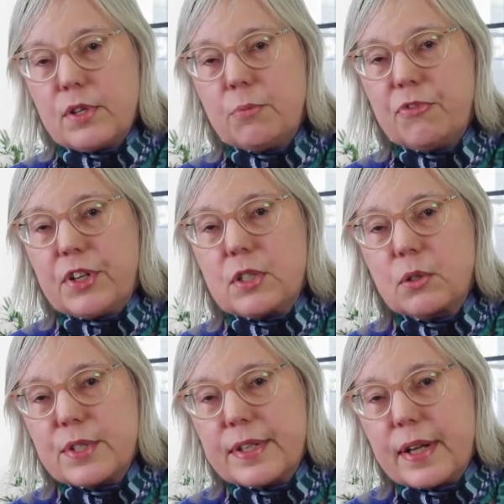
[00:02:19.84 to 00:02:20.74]
deuxième
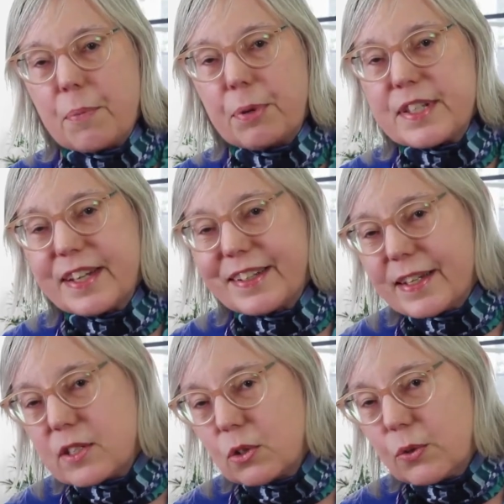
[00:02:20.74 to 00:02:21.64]
façon, c'est la
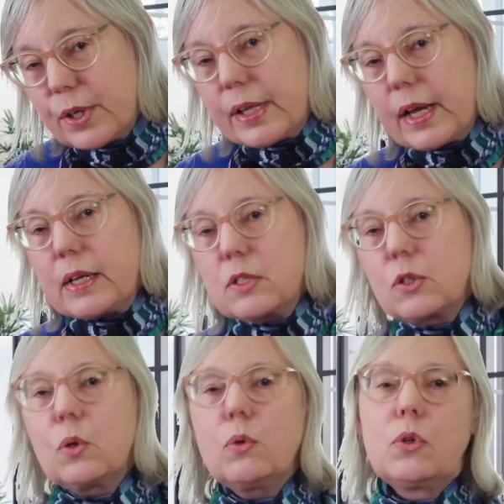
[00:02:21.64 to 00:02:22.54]
présentation et
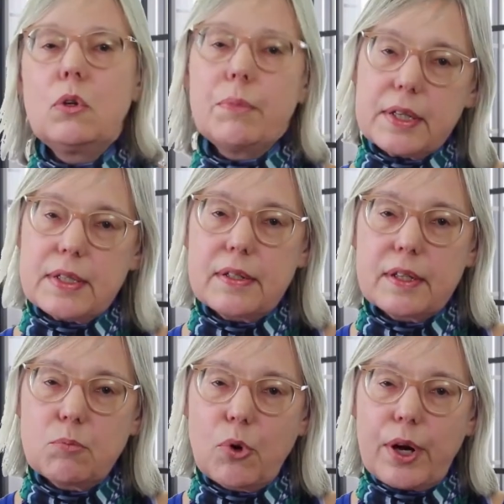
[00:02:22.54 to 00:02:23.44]
narration de Marcel
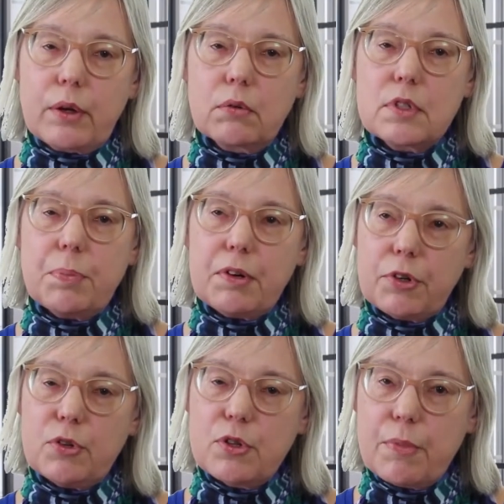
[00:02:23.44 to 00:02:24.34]
Sabourin. On dit
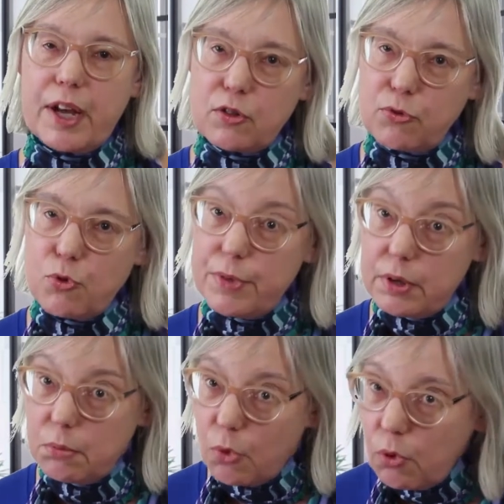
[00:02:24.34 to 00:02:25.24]
parfois qu'une image vaut
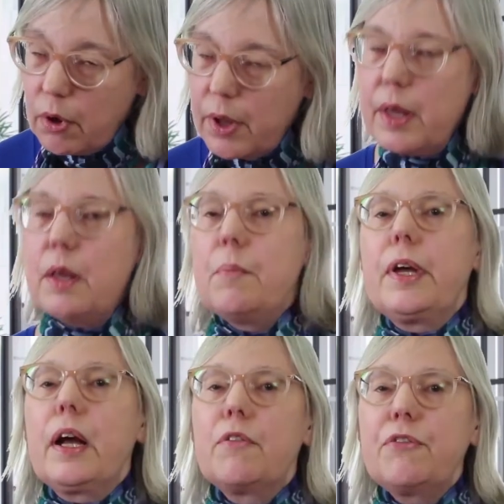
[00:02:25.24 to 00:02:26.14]
mille mots,
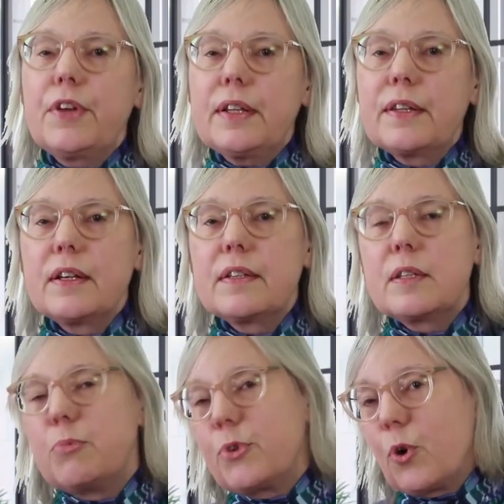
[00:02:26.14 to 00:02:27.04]
mais en fait, euh,
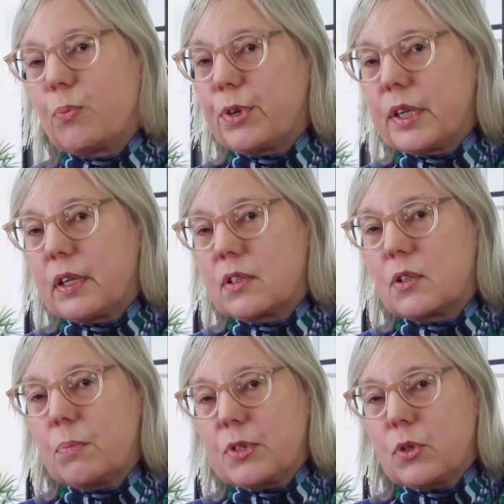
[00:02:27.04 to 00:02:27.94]
c'est plus compliqué que
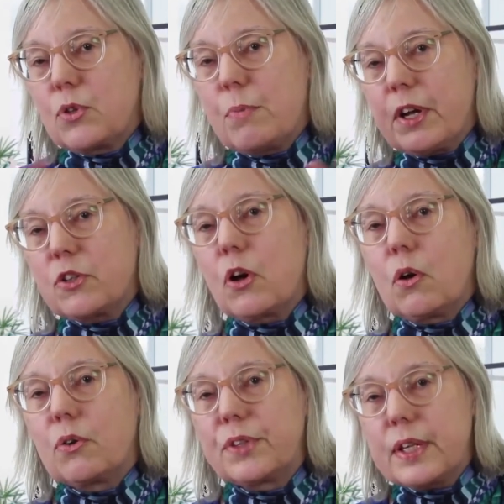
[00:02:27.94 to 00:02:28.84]
ça parce qu'une image hors
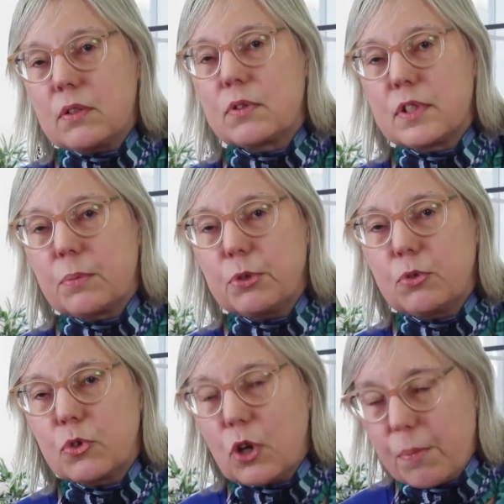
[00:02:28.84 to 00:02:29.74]
contexte, on ne sait pas
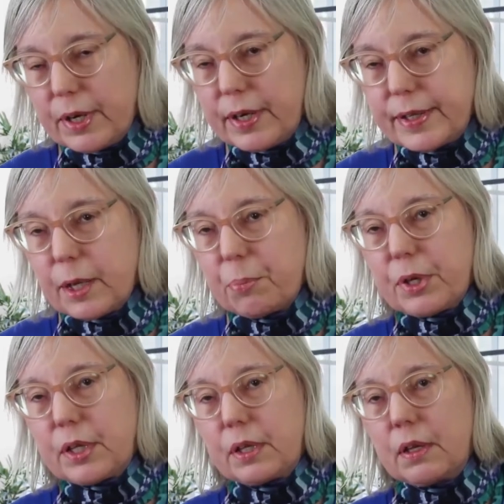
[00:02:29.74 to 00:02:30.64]
toujours comment
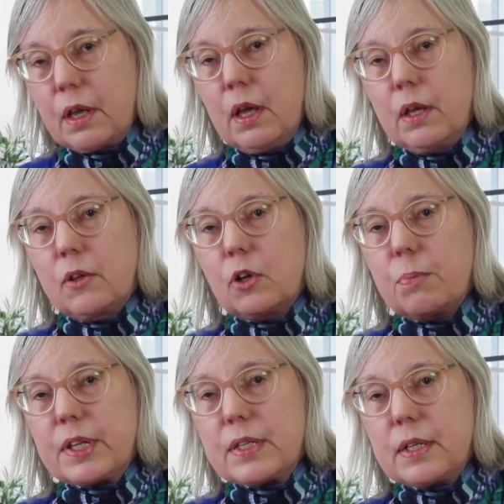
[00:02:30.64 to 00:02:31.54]
l'interpréter. Donc,
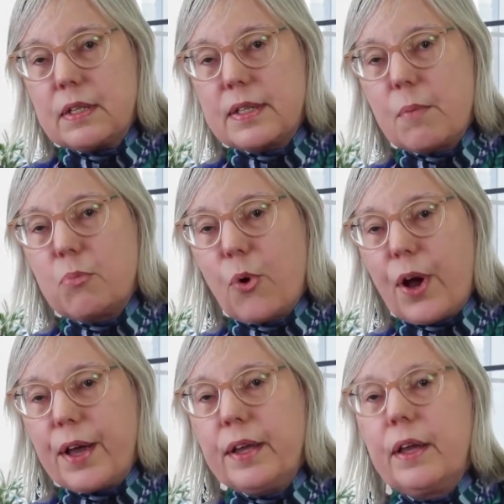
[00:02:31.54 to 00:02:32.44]
Marcel
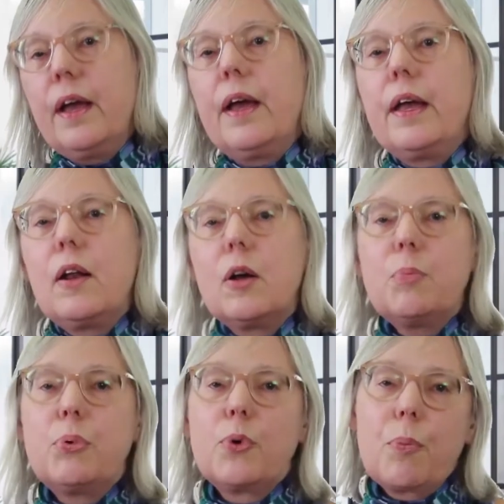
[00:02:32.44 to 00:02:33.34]
Sabourin est
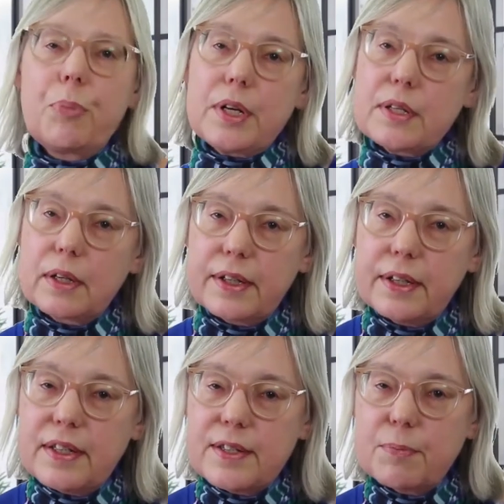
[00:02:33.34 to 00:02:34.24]
là pour présenter
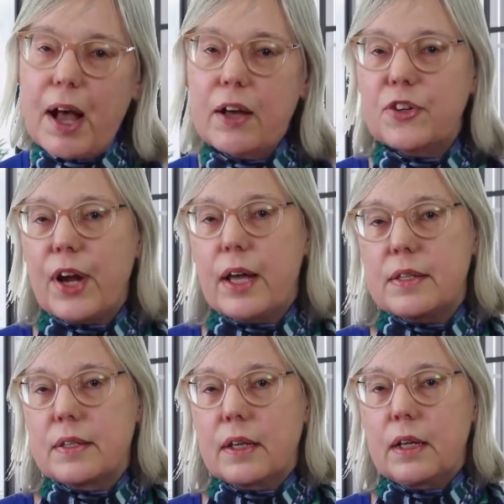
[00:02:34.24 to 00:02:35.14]
les images,
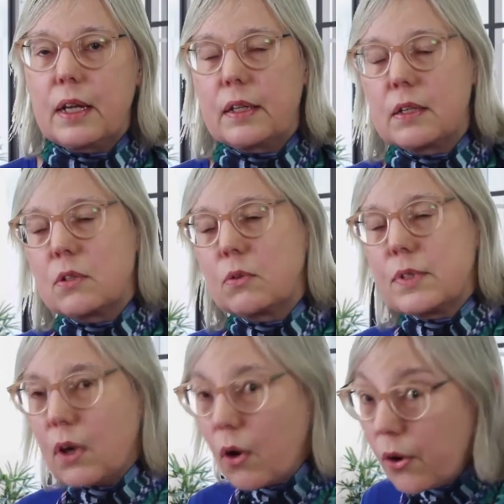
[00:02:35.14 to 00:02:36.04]
attirer l'attention,
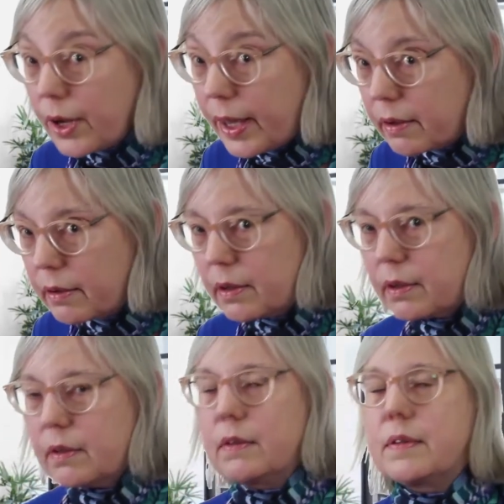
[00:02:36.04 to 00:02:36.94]
dire
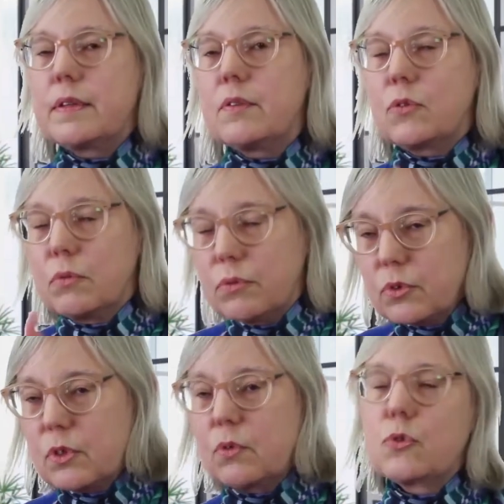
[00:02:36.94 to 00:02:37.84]
regardez ici
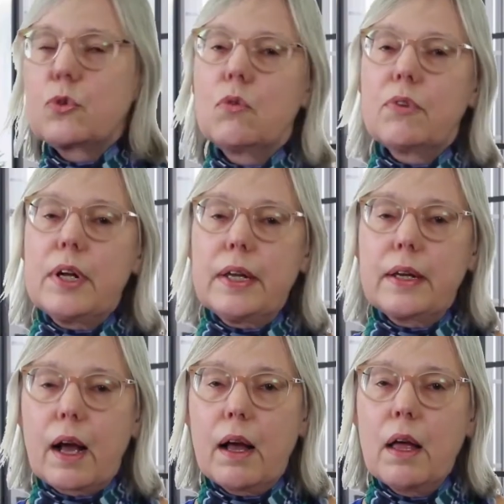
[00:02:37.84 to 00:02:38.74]
ce qu'on voit à
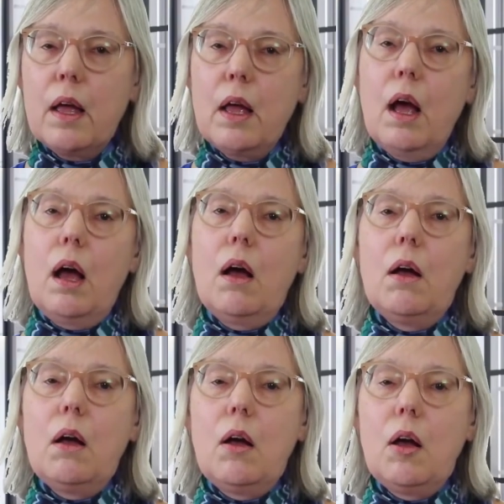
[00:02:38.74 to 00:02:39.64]
l'écran,
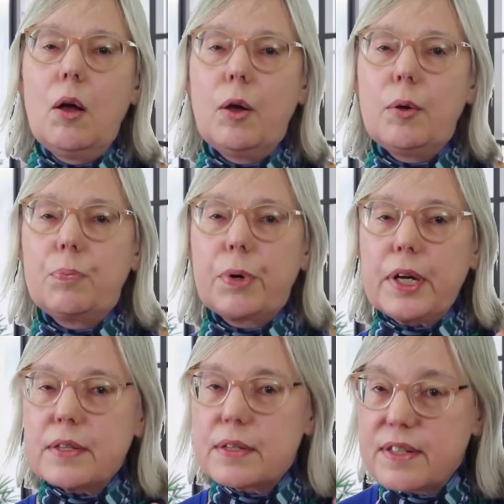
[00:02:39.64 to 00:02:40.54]
euh,
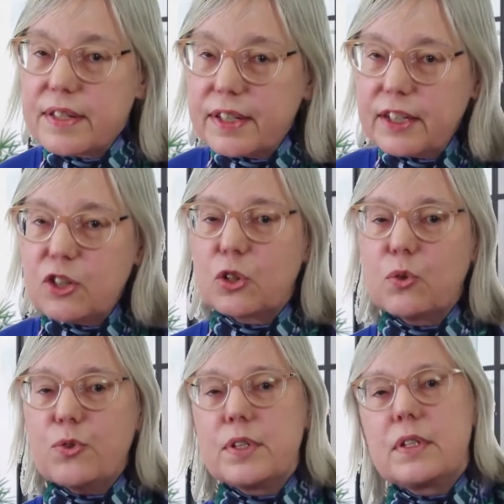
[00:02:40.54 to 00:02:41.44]
préciser des
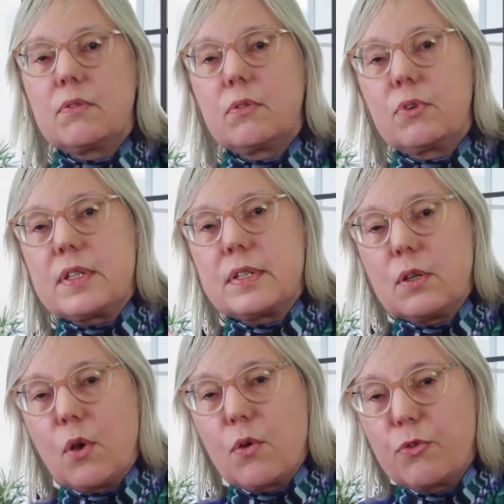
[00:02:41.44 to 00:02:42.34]
choses et dire
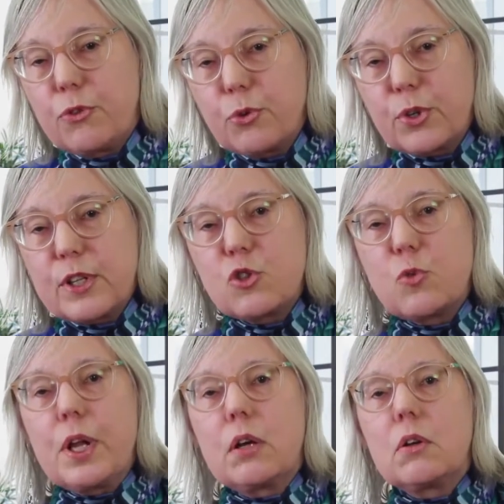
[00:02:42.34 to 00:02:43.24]
voici un vieux
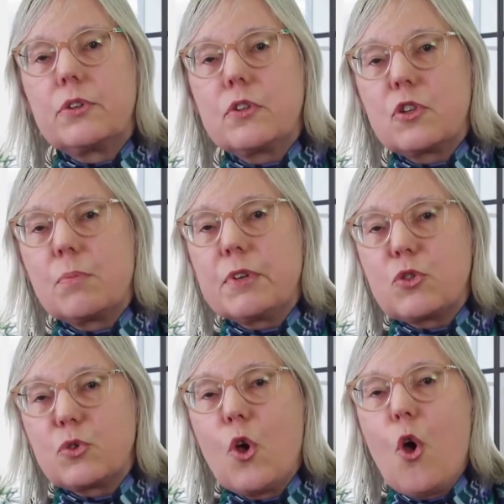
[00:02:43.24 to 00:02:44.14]
rituel qu'on a seulement
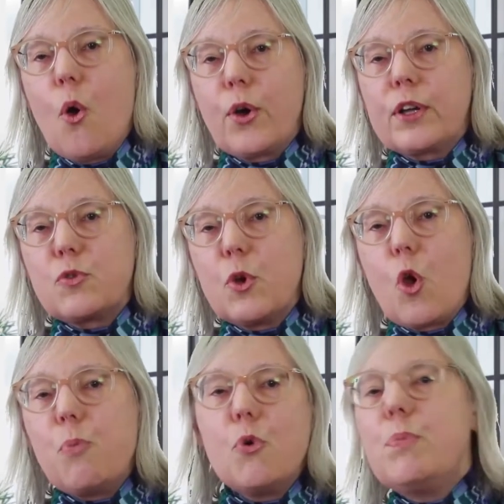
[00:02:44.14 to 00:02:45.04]
sur, un rituel
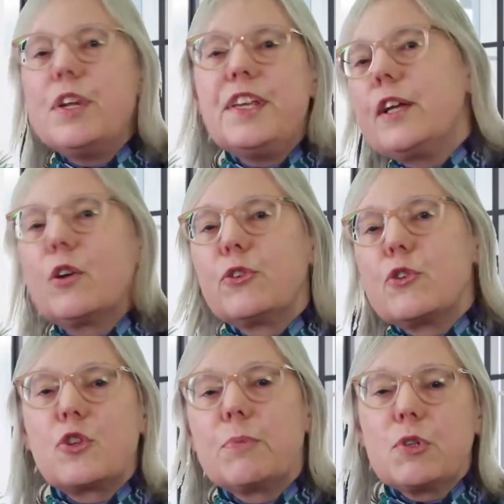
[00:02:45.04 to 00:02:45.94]
un peu oublié qu'on
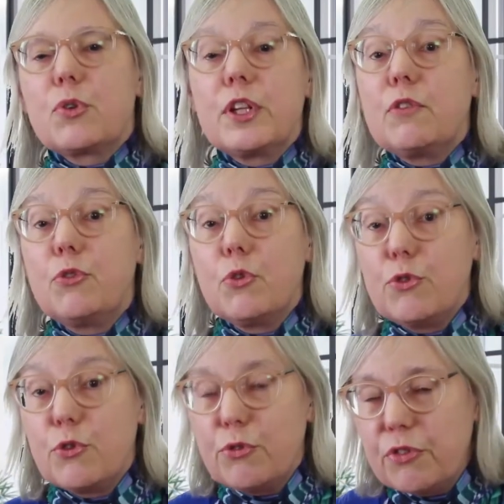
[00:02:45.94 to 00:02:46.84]
a seulement sur des vieux,
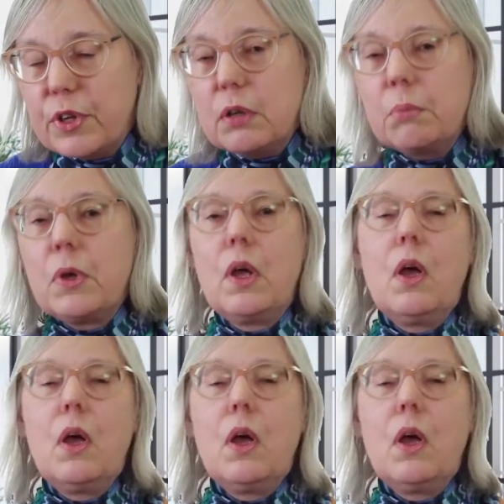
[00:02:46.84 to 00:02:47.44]
vieux films.